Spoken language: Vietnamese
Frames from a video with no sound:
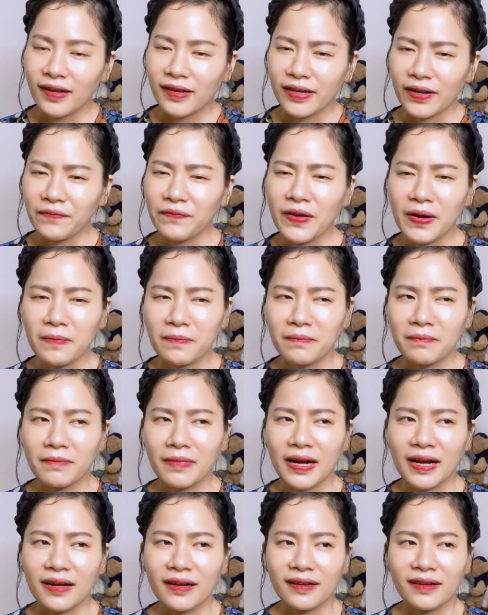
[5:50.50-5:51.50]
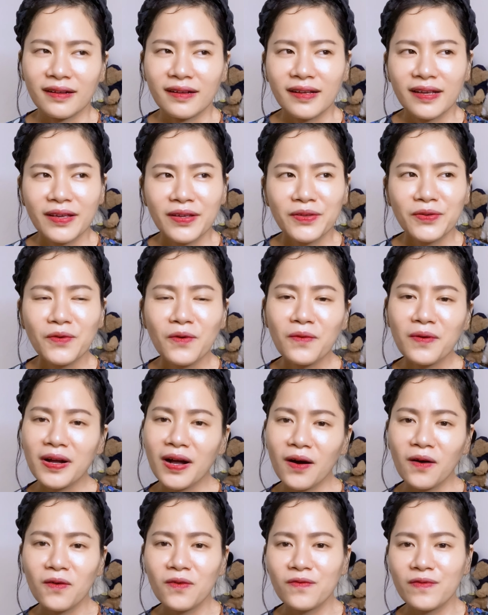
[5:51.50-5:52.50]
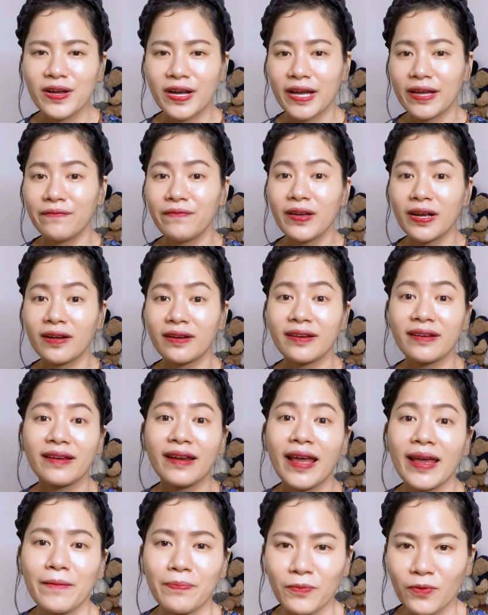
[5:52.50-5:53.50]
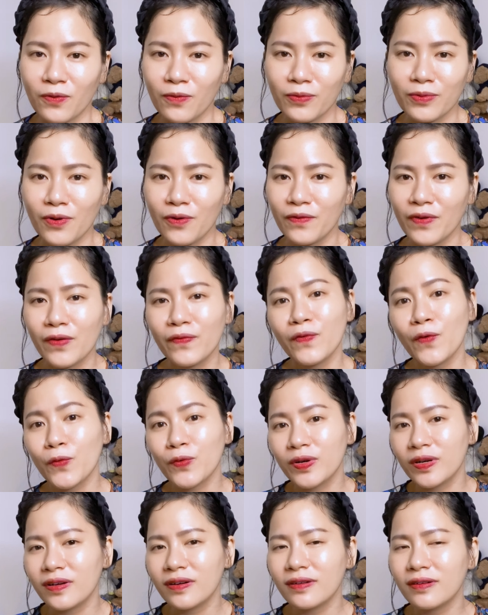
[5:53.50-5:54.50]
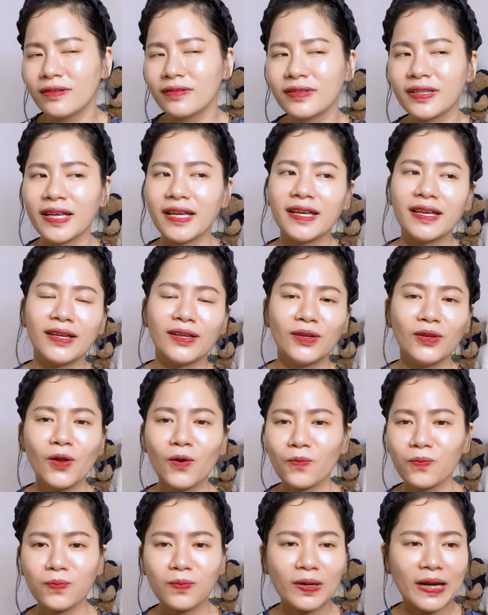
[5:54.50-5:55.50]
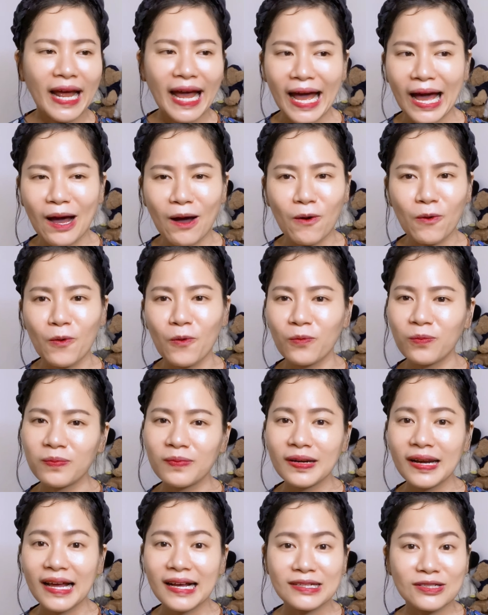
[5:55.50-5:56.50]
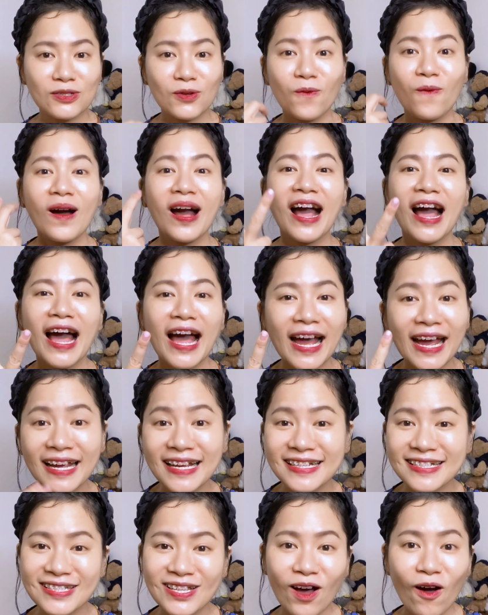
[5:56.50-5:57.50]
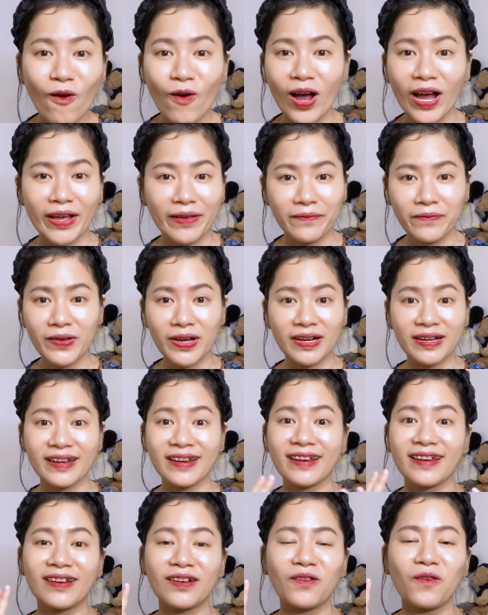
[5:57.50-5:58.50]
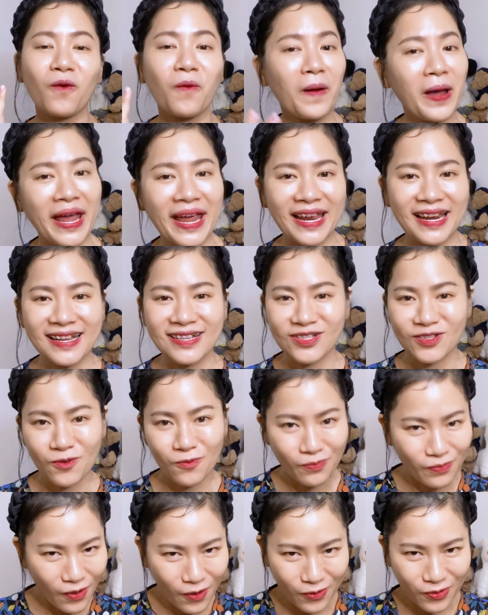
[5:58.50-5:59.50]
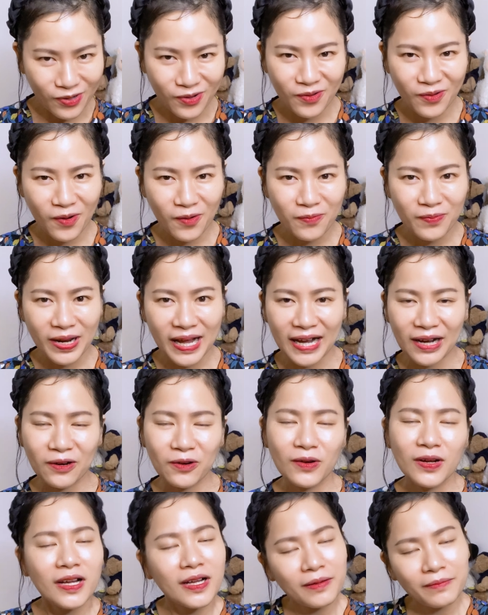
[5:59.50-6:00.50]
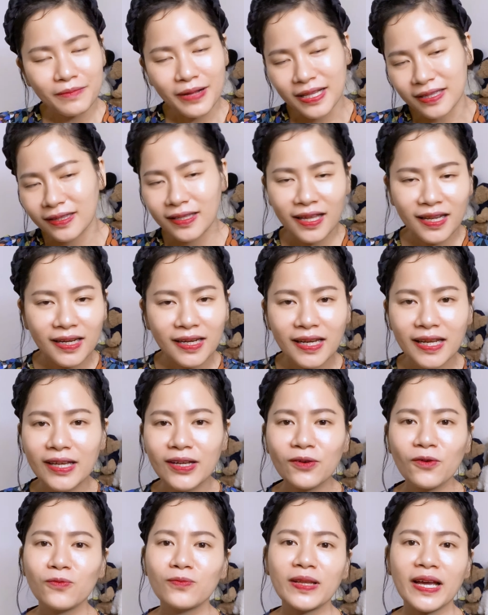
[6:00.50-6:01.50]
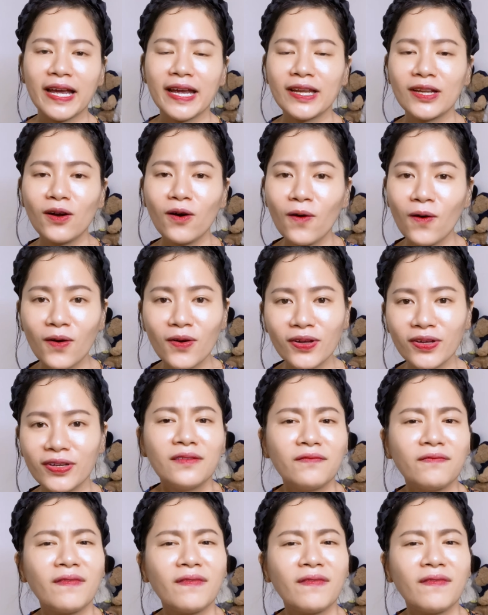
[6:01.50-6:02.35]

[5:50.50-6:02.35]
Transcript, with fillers: Cái việc mà nhu cầu về cái việc đẹp đối với phụ nữ thì lúc nào cũng là số hai sau cái việc khỏe là số một, đúng không nào? Bản thân Ly cũng thế thôi.